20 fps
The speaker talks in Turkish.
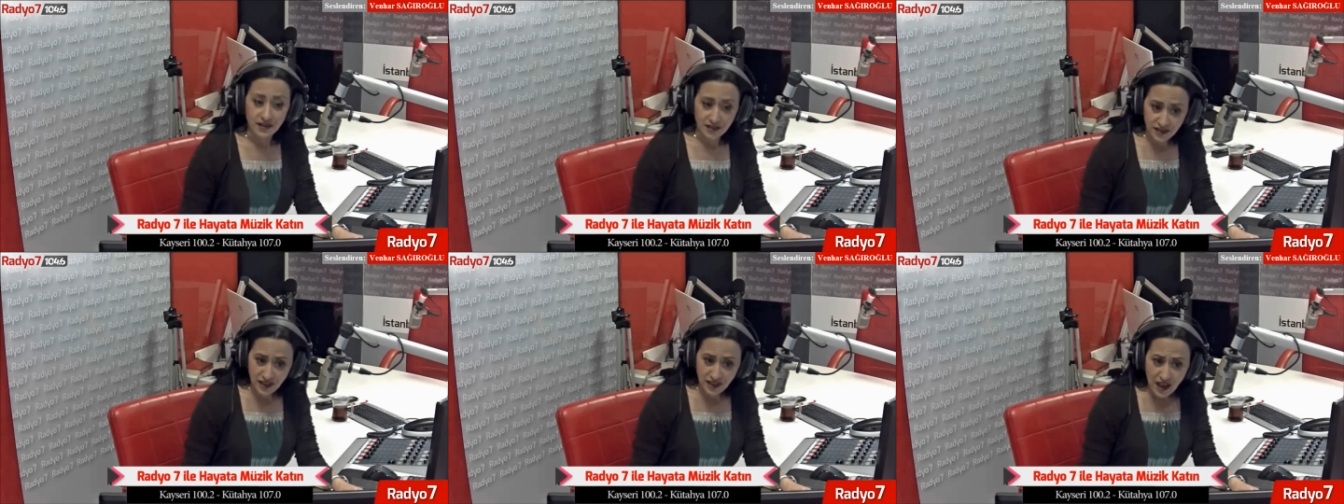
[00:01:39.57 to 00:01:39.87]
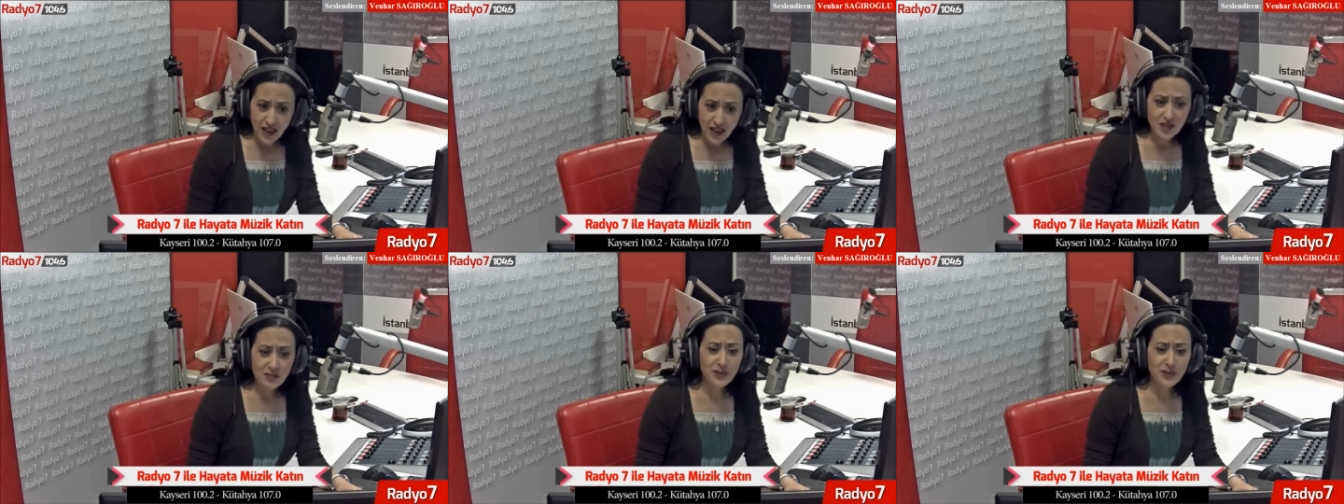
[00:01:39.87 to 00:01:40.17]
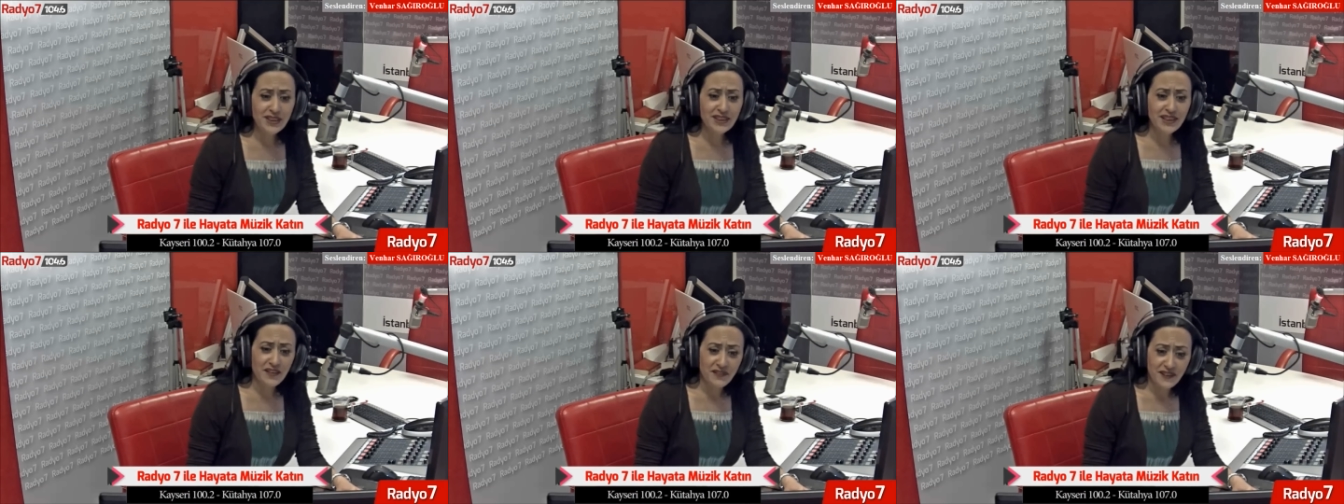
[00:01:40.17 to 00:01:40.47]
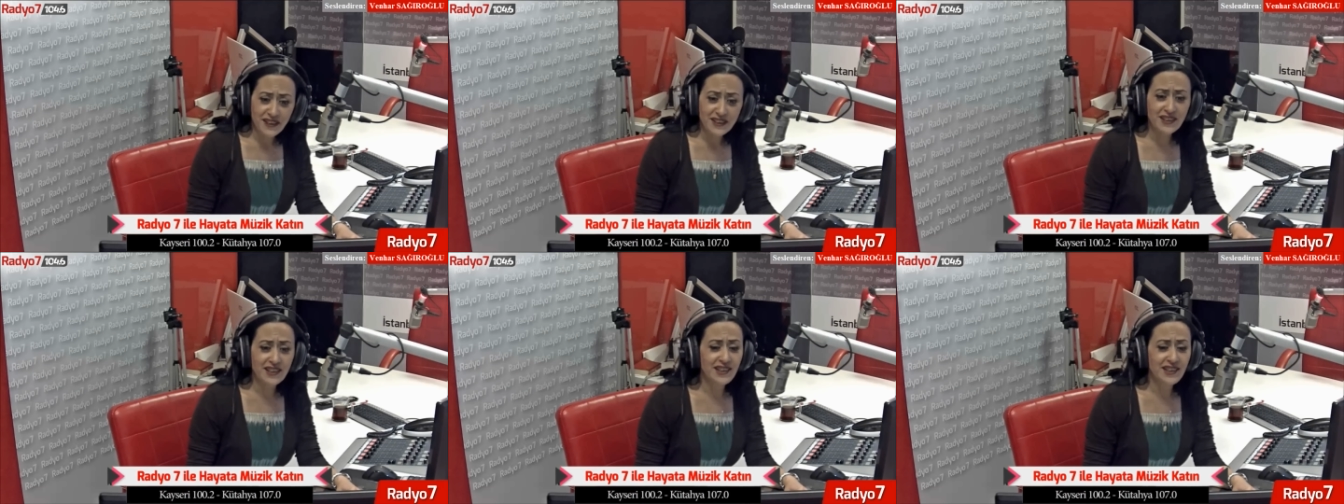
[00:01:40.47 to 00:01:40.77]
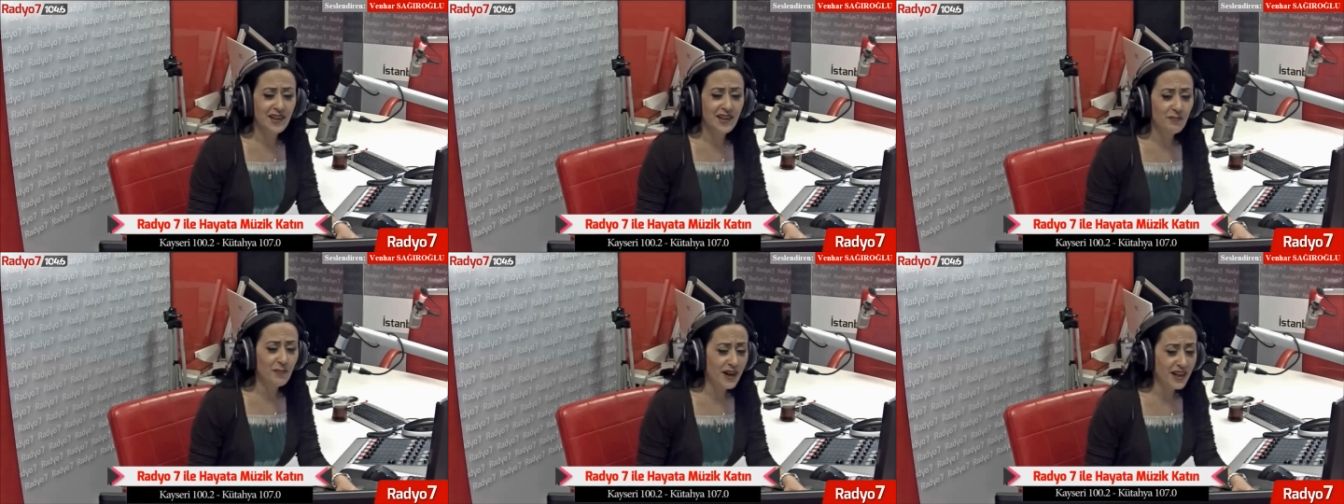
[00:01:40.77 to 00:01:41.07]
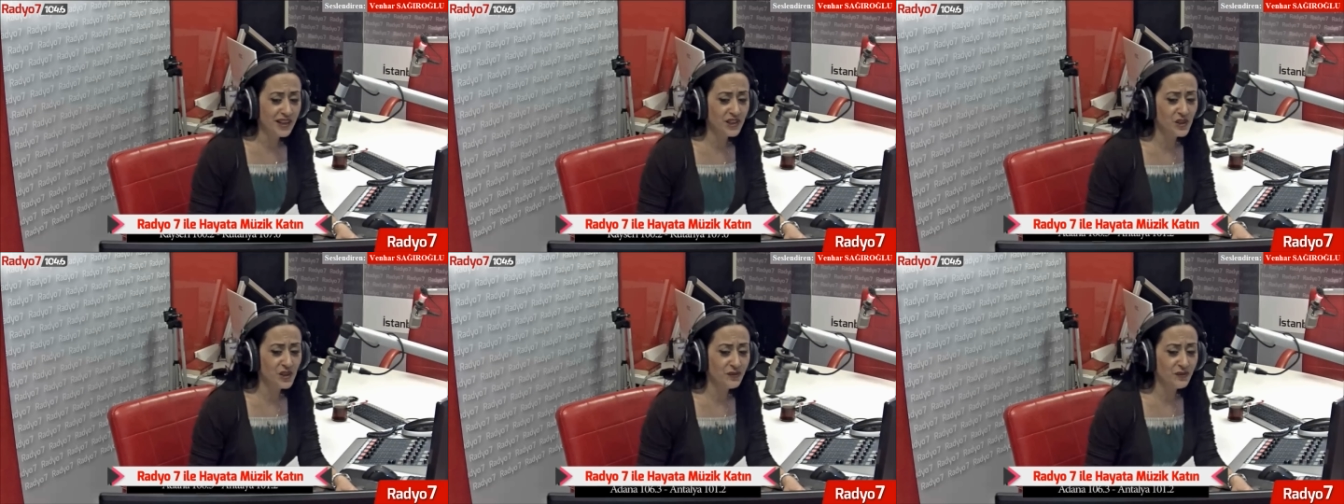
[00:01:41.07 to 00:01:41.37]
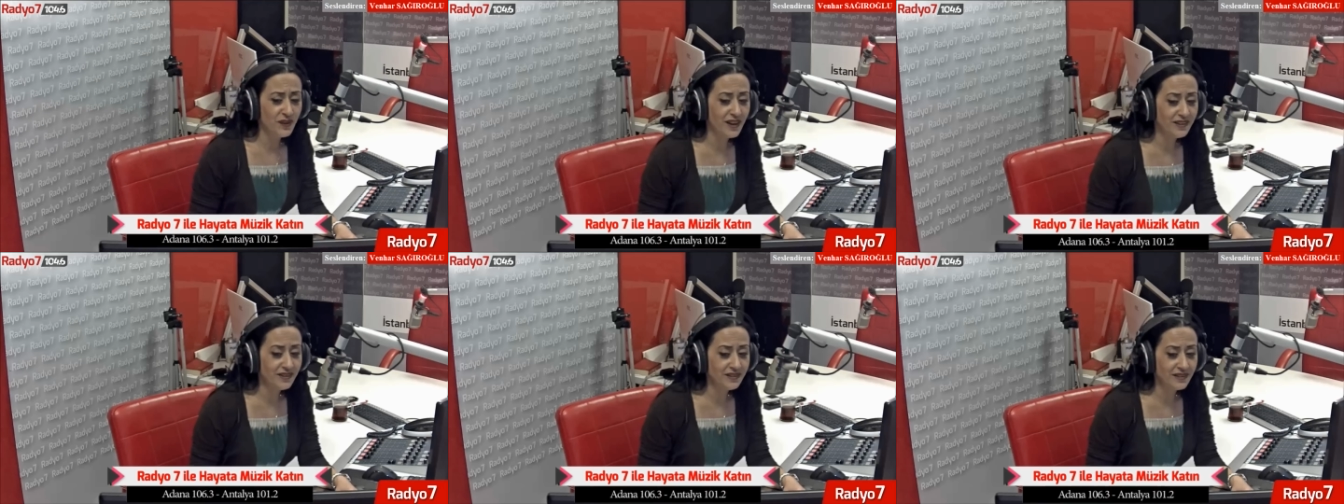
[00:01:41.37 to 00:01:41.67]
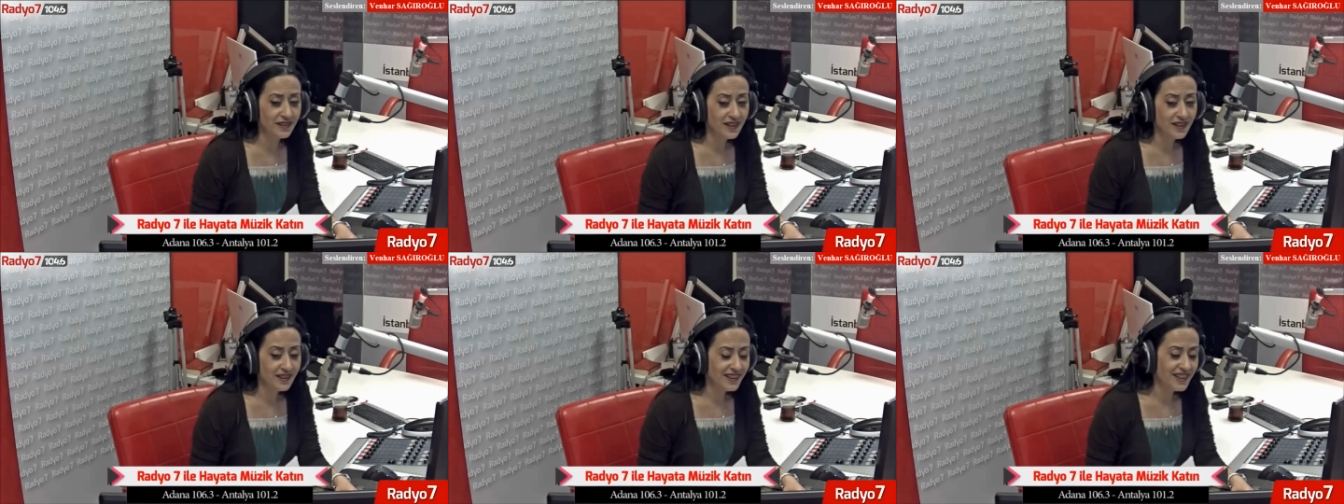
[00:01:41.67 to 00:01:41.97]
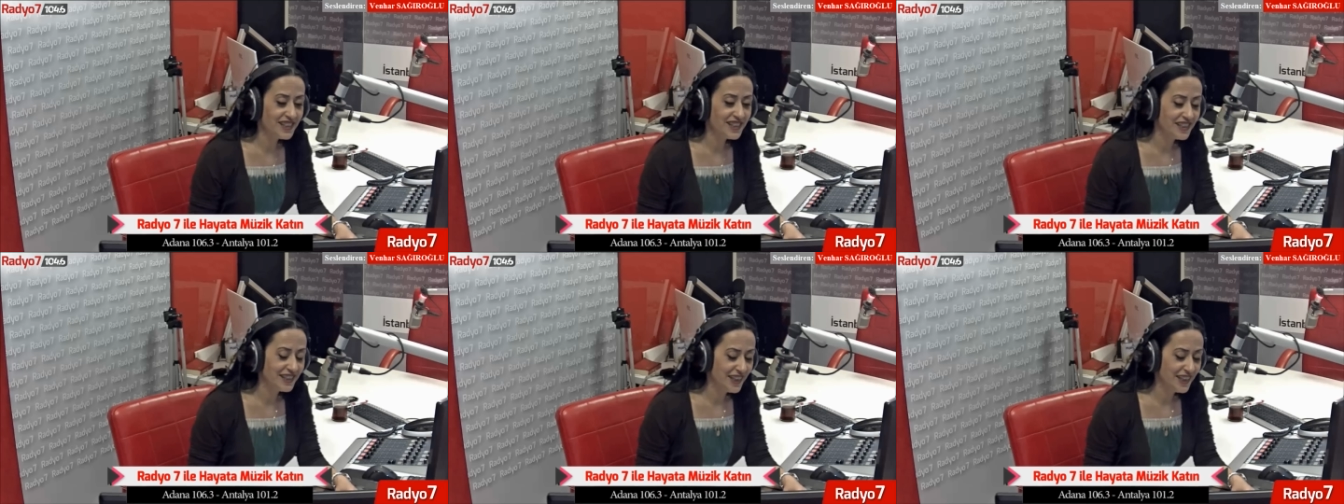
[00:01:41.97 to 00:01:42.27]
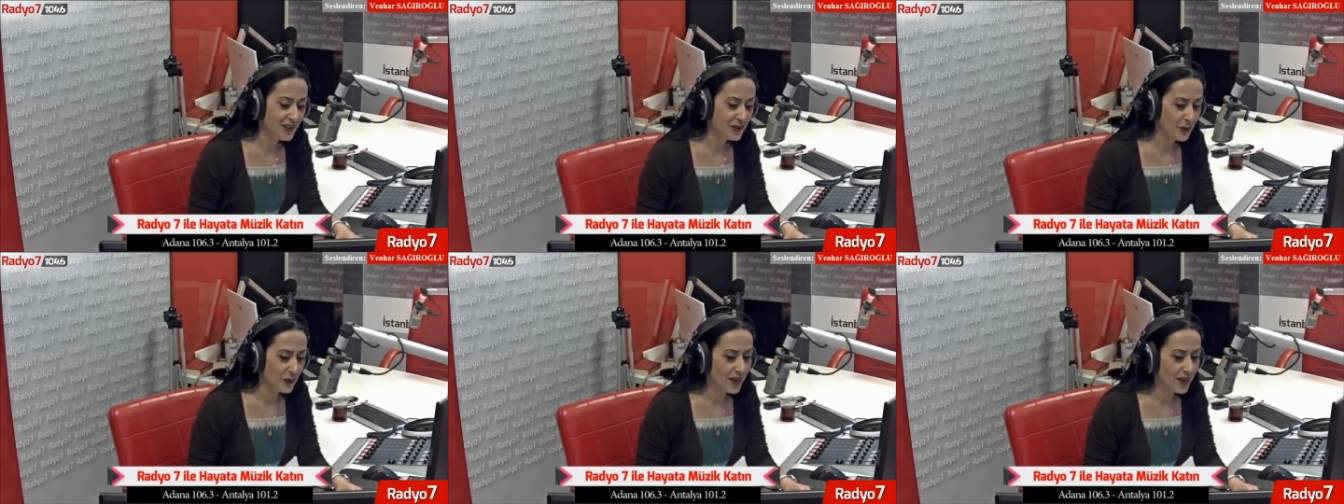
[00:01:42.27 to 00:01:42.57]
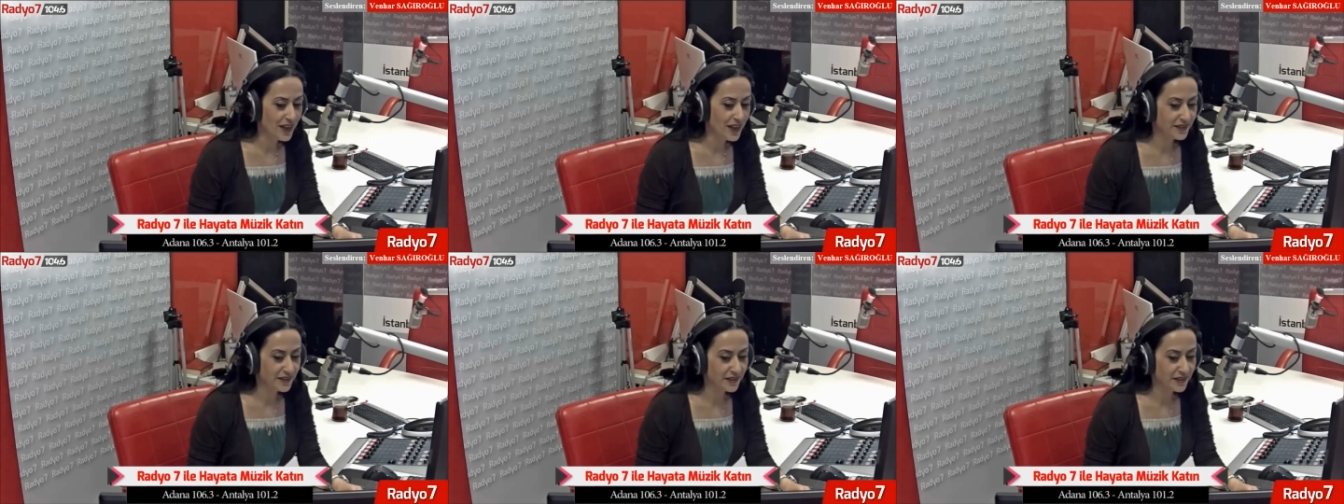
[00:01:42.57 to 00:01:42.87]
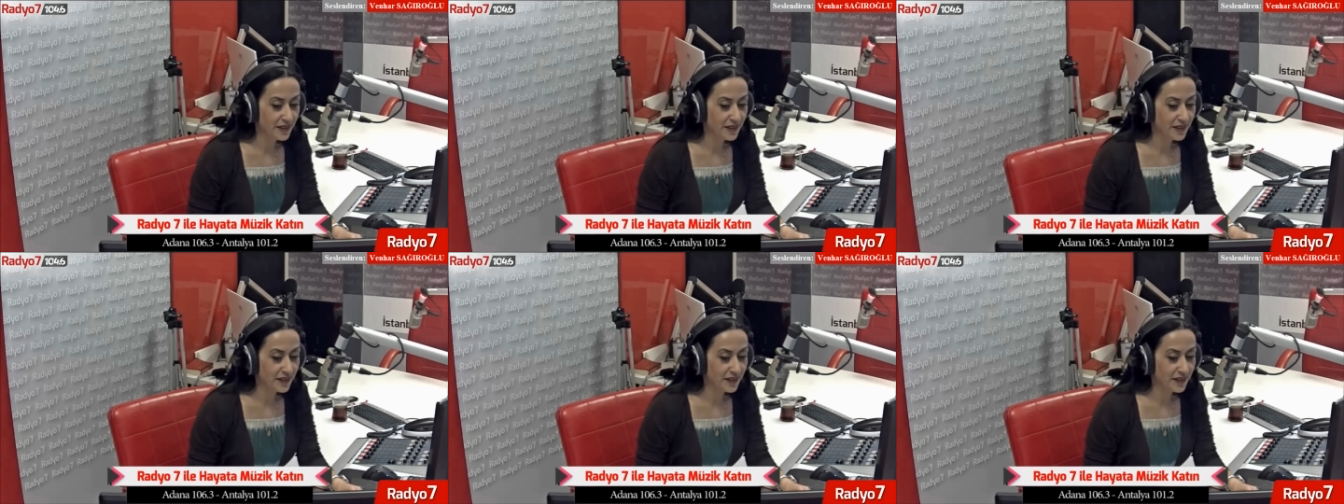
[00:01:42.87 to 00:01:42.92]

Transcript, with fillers: Rahat bir nefes alan bahçıvan işine döner.